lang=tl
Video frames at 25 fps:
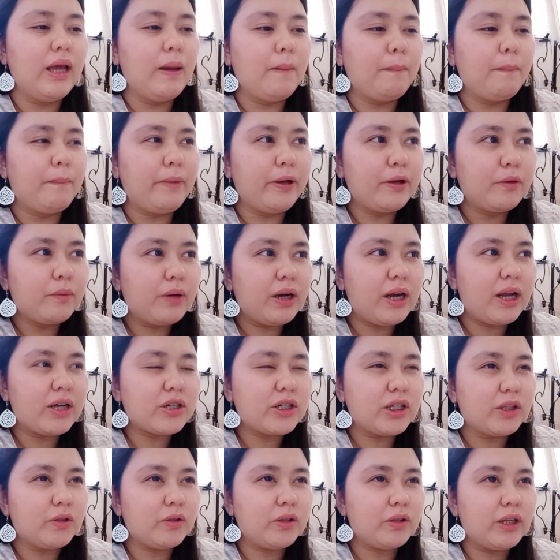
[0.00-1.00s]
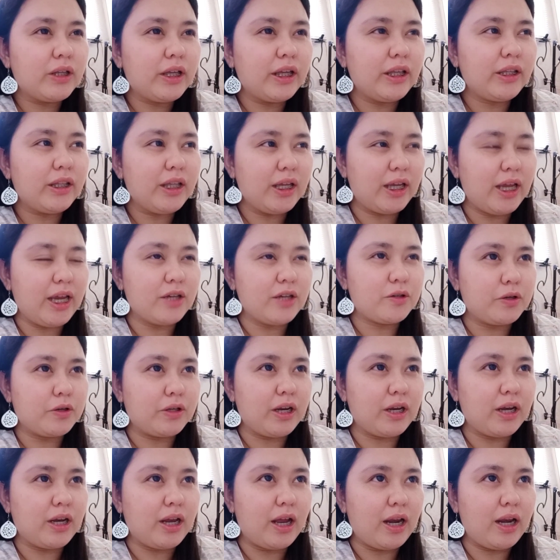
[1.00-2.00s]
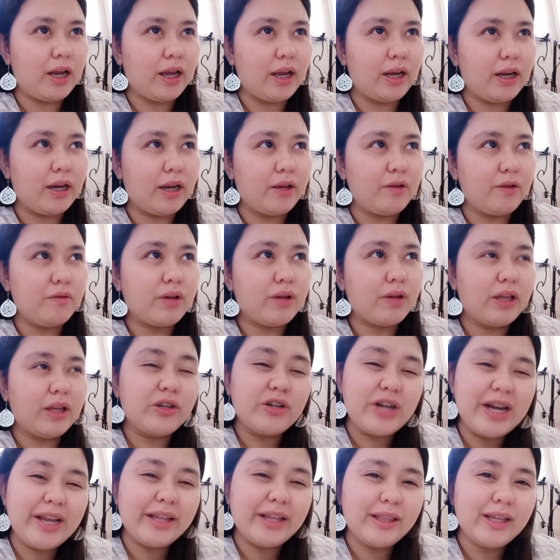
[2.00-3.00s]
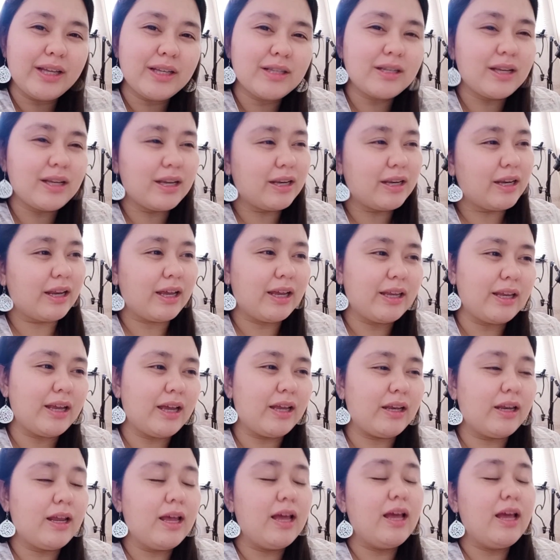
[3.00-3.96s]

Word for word: Pero wala siya doon na indication na nakalagay na you can drink this, ganyan, ganyan.